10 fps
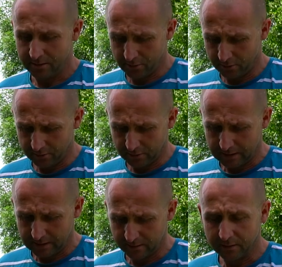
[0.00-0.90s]
do nich
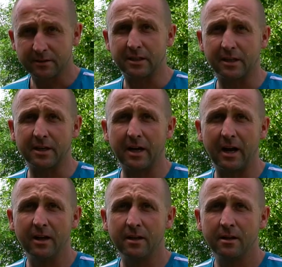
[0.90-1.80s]
tak,
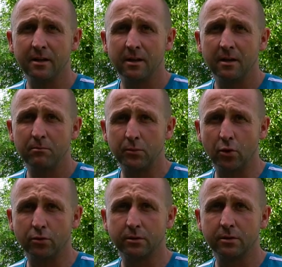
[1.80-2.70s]
cytryna,
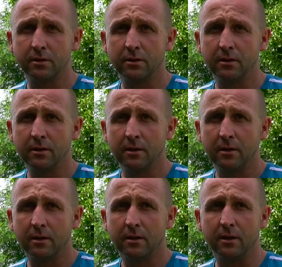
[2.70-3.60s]
miód,
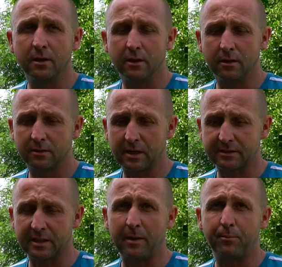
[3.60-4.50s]
yy,
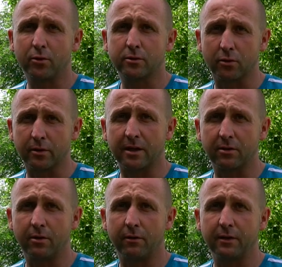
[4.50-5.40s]
dekstrapur, cukier
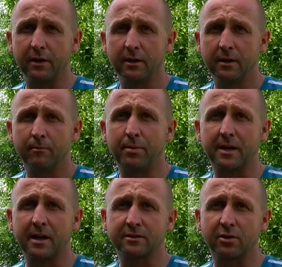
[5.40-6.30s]
glonowy,
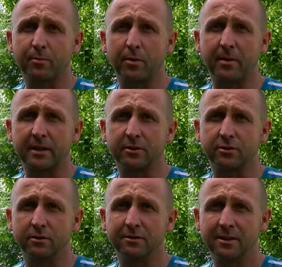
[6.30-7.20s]
belgasor,
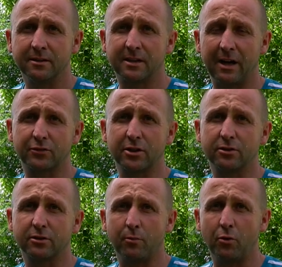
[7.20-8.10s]
probaktysiu. Zawsze,
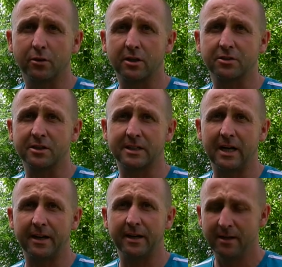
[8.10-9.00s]
czy to młode, czy
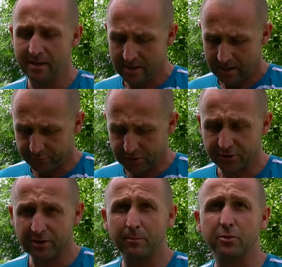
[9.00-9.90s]
stare, a
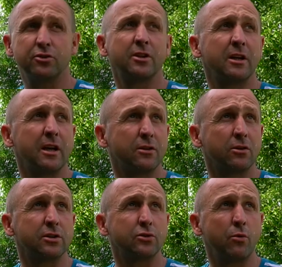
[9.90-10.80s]
wcześniej, bo dzisiaj
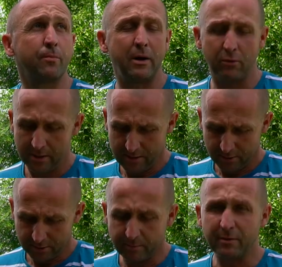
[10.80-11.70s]
dosyć upał,
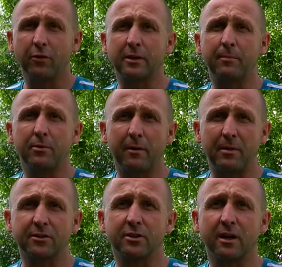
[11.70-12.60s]
żeby woda była
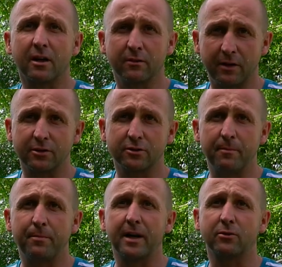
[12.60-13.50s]
bardziej tak, wiesz,
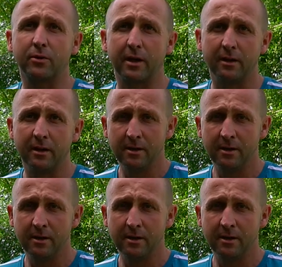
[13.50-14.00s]
temperatura